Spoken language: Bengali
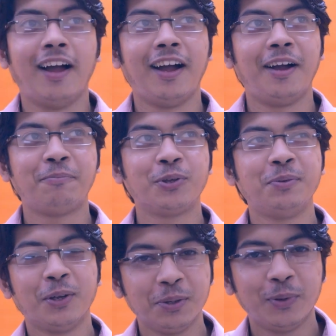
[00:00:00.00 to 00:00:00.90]
হ্যাঁ
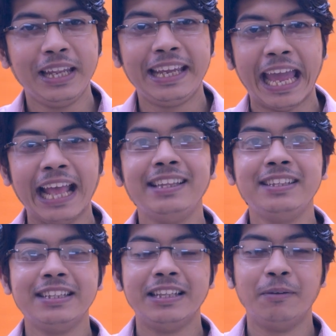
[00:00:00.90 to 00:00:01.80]
প্রথমত বলি জ্ঞান
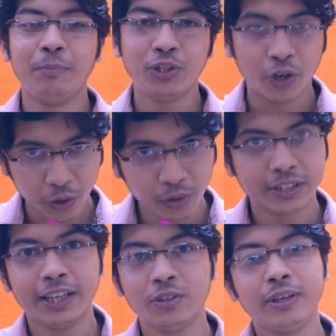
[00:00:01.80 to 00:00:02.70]
বিষয়ক
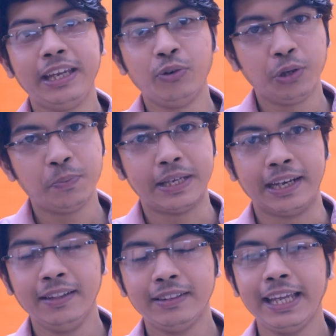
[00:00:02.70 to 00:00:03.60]
যেহেতু এই ইউটিউব
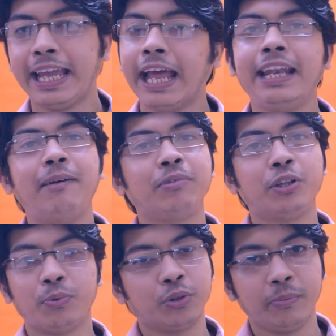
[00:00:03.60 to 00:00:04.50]
চ্যানেল তাই জ্ঞান
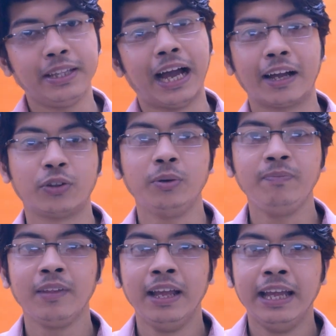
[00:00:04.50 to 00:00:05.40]
নামটা তো প্রথমেই থাকতো
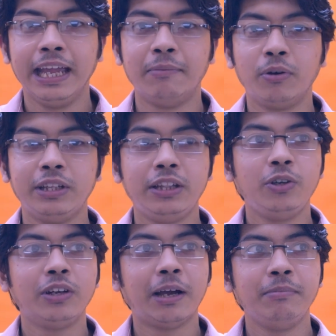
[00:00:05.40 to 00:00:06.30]
এবং
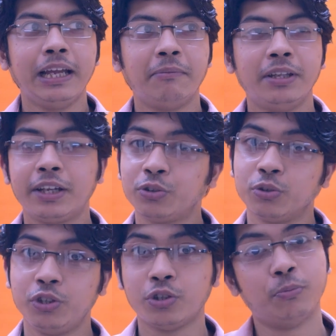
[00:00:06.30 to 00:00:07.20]
দ্বিতীয় নাম নিয়ে আমাদেরকে
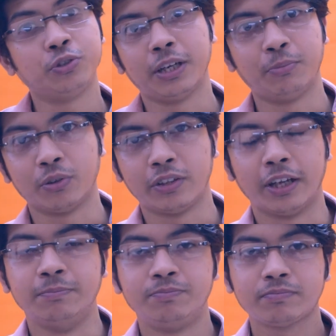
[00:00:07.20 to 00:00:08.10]
সত্যি সমস্যায় পড়তে
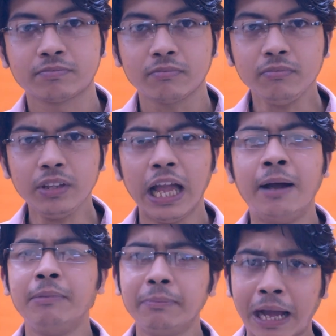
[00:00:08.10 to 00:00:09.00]
হয়
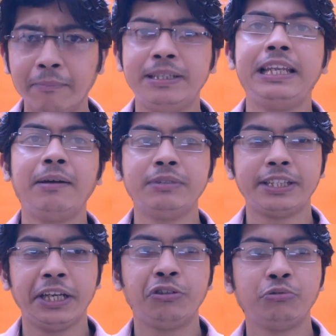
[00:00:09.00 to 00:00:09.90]
আমরা ভাবছিলাম
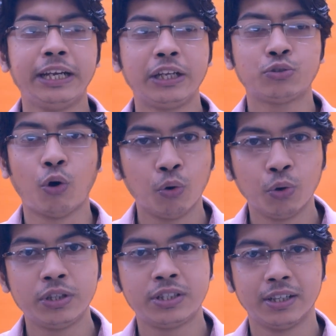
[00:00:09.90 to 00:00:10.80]
যে যেহেতু এটা
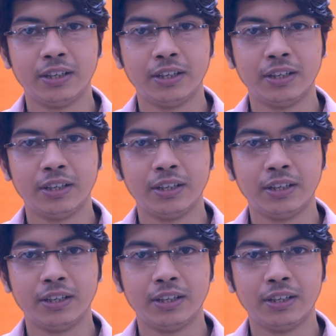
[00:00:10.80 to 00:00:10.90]
সহজ